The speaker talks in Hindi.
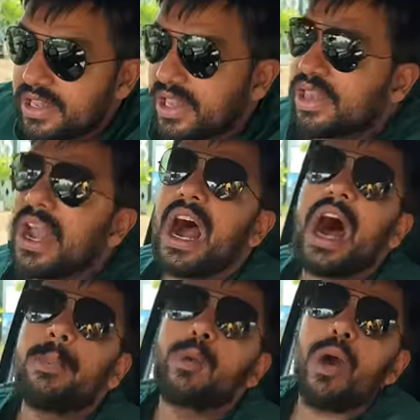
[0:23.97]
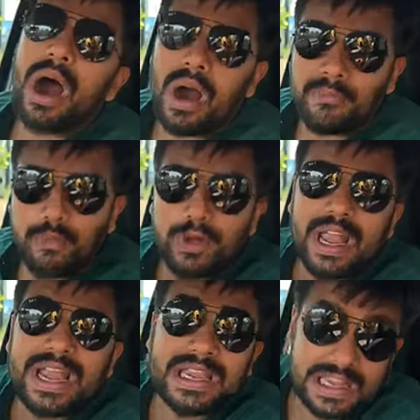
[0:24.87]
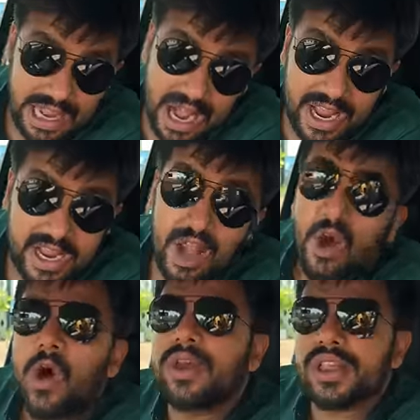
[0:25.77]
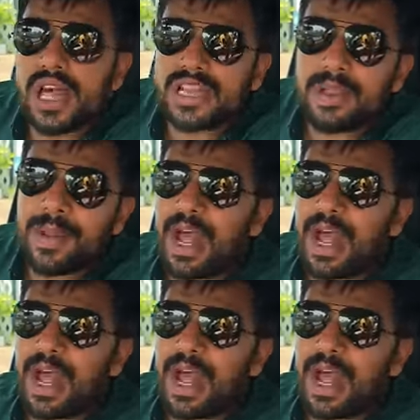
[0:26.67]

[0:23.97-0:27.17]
जिससे आपको हार्मफुल लाइट ना आए और साथ ही में